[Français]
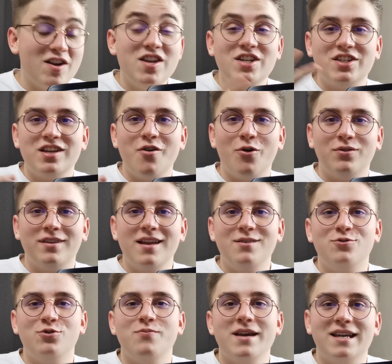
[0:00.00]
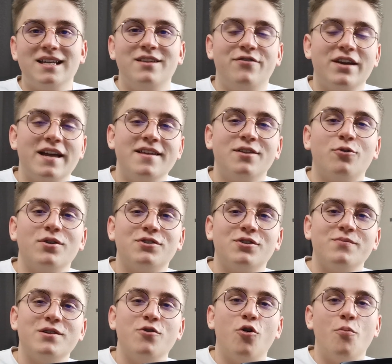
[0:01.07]
cliché en tête du mec qui te fait gagner
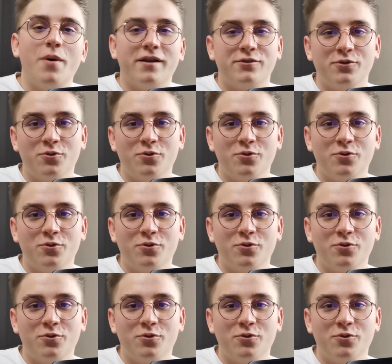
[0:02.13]
300 000 euros par